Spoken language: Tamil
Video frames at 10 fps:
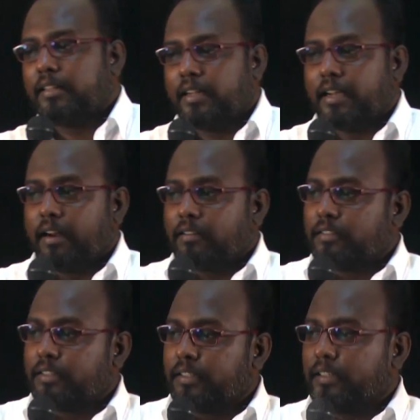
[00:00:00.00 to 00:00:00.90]
அந்த
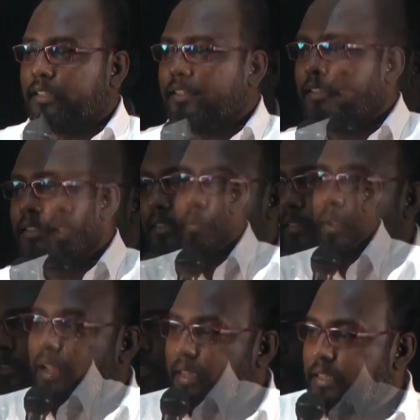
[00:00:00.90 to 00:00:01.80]
கருத்துக்கு
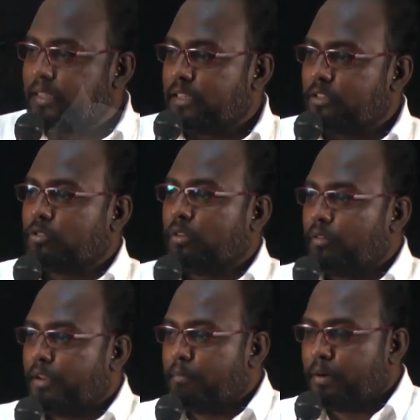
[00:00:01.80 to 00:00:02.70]
பெலாகியஸ் என்று
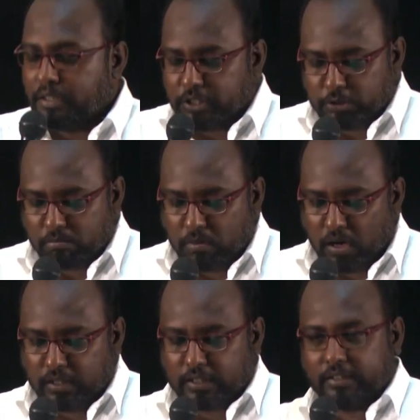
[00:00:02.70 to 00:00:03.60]
சொல்லக்கூடிய பிரிட்டிஷ்
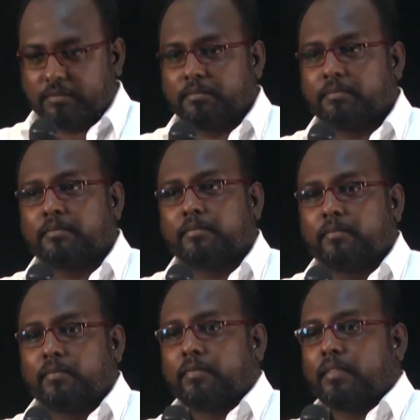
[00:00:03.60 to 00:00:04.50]
மாங்க்
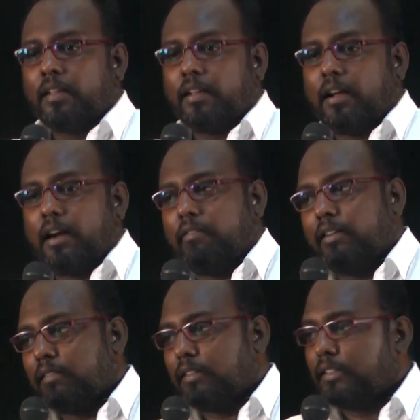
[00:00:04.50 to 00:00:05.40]

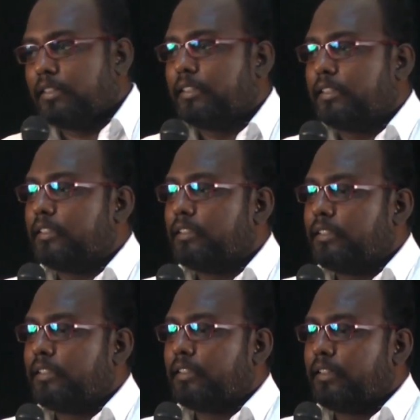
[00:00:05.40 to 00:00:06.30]
அவர் வந்து
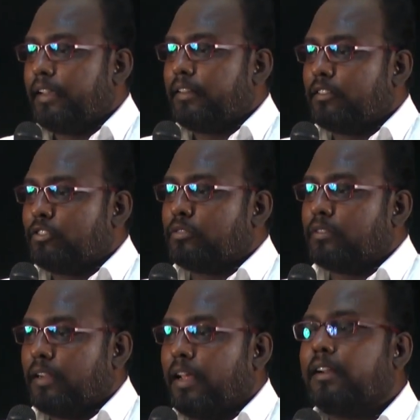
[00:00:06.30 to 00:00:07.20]
எதிர்த்து
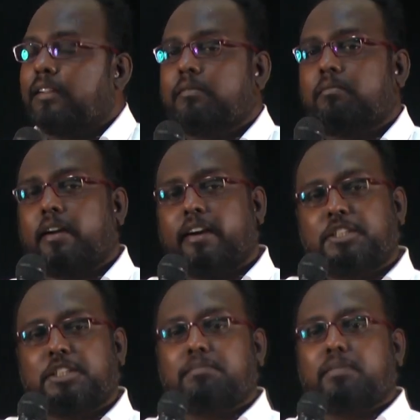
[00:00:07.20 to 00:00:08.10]
சொன்னார்
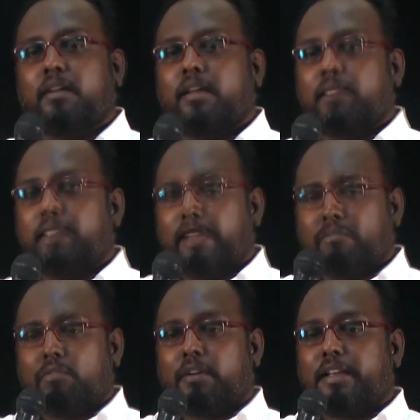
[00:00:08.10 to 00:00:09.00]
ரெட்ஷிப்பில்
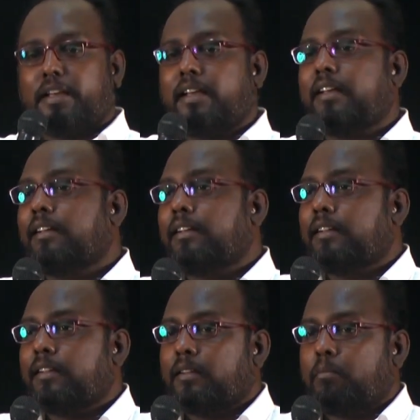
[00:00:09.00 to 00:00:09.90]
தேவனுடைய
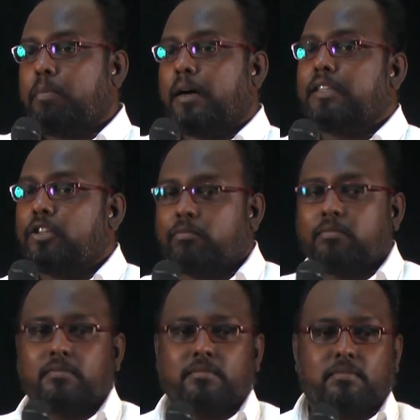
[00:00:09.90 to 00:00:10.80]
பங்கும்
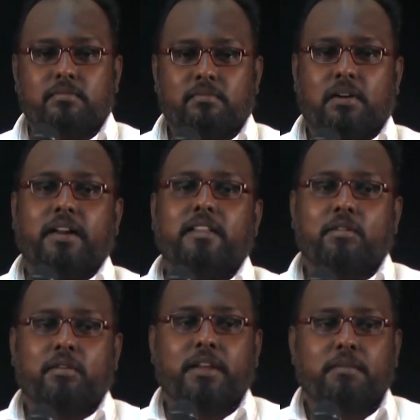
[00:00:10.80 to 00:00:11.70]

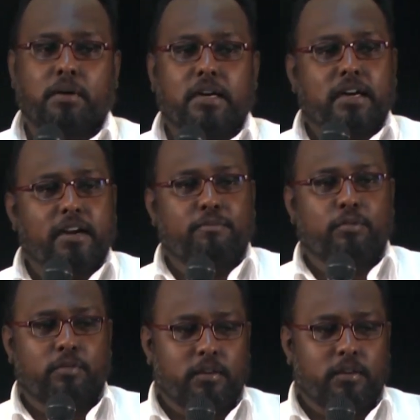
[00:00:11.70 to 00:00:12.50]
மனிதனுடைய பங்களிப்பும்